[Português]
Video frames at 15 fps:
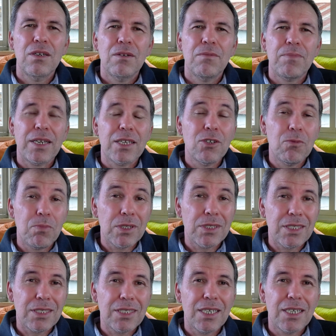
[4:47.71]
para que eu
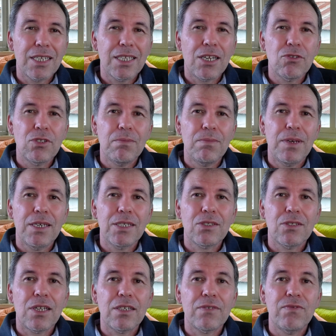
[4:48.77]
possa ser canal de bênção
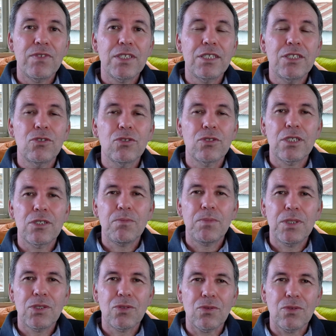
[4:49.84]
na vida de outras
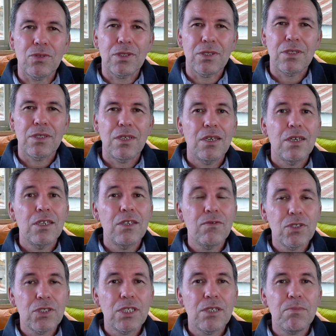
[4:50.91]
pessoas. E
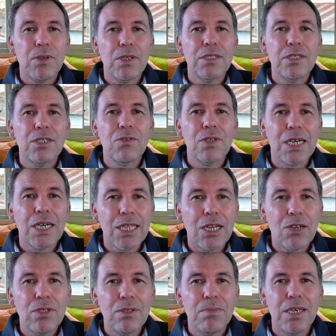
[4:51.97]
você pode ser um canal
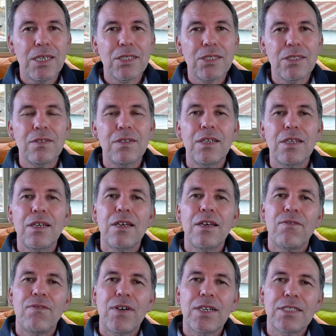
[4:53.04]
de bênção
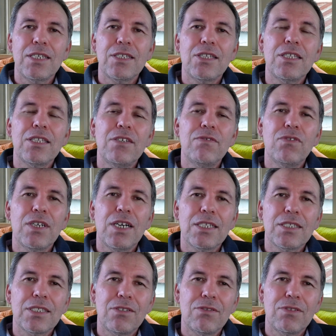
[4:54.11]
fazendo a
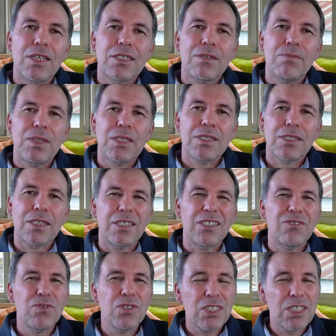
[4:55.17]
divulgação dessa
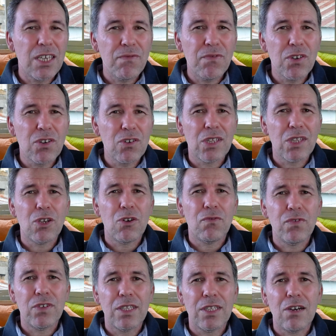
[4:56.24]
mensagem. Você ficou até o
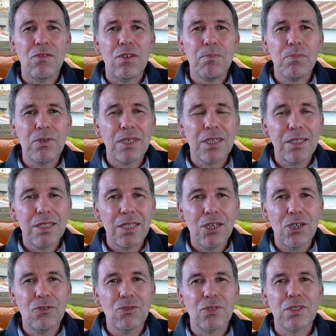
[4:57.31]
final é porque
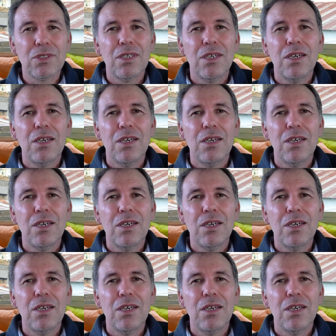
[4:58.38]
Deus